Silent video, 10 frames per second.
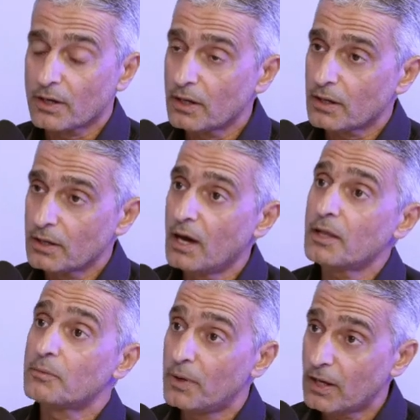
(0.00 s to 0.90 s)

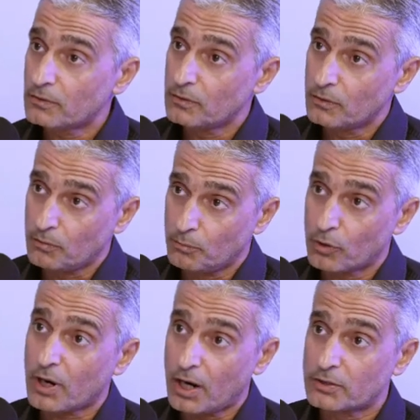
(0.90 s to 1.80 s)
رنجات بعد
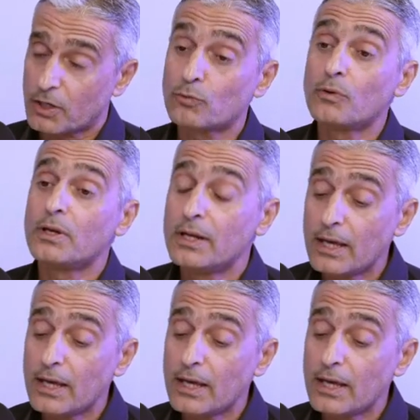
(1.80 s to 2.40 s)
بور الترا 2